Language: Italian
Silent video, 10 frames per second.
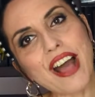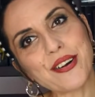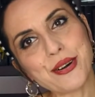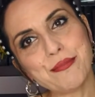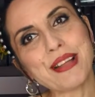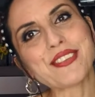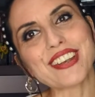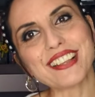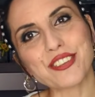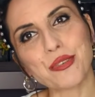Ciao,
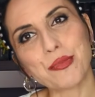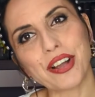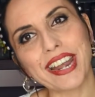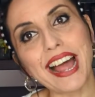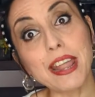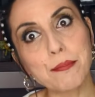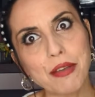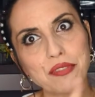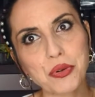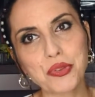bentornati sul mio canale e
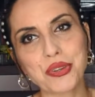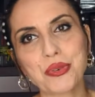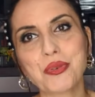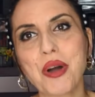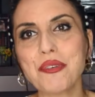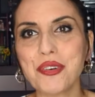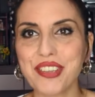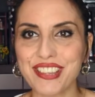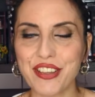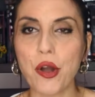benvenuti in un nuovo
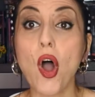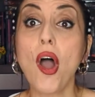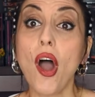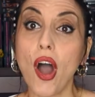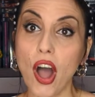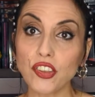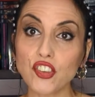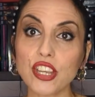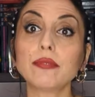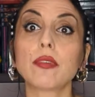video.
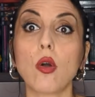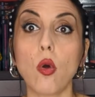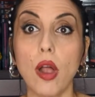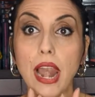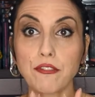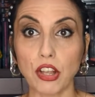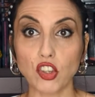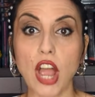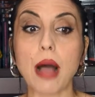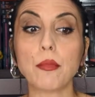Oggi
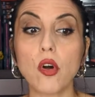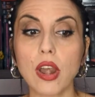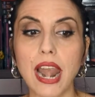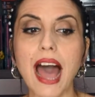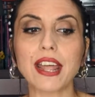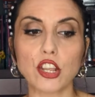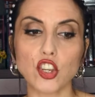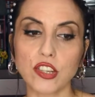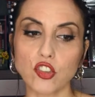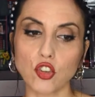facciamo la
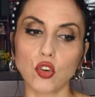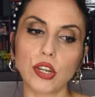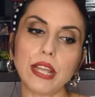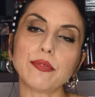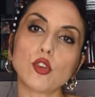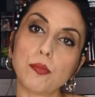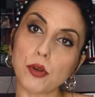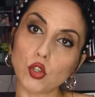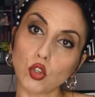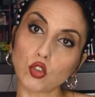recensione di un
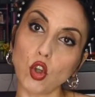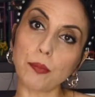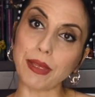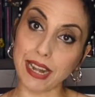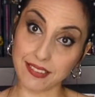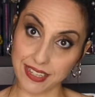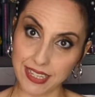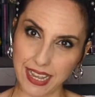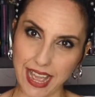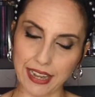prodotto per la
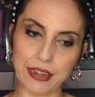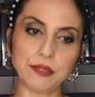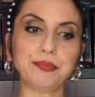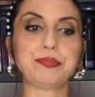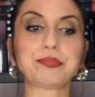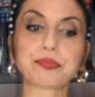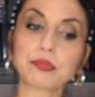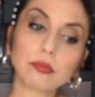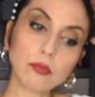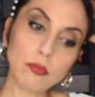skincare
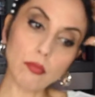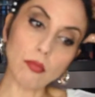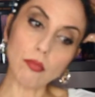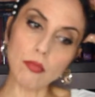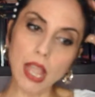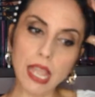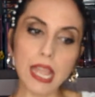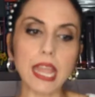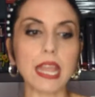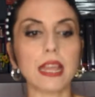
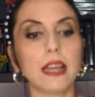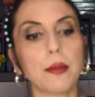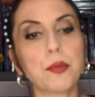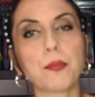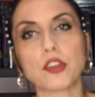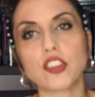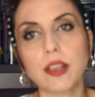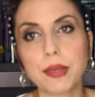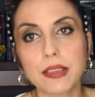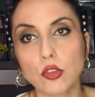e eh, più
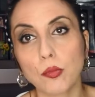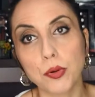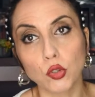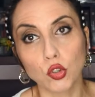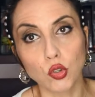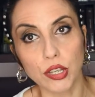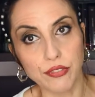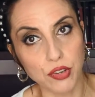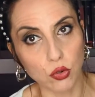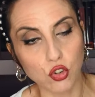precisamente di un prodotto
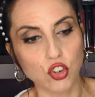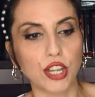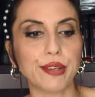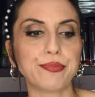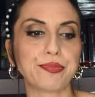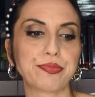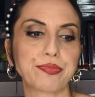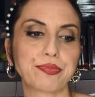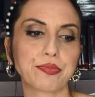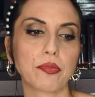Yves Rocher,
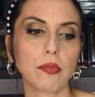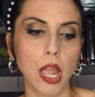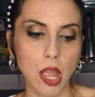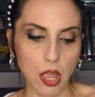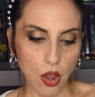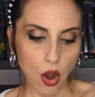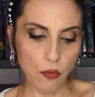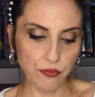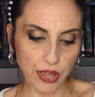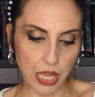
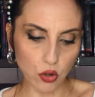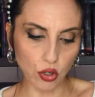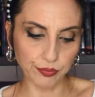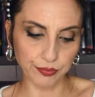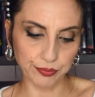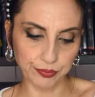ovvero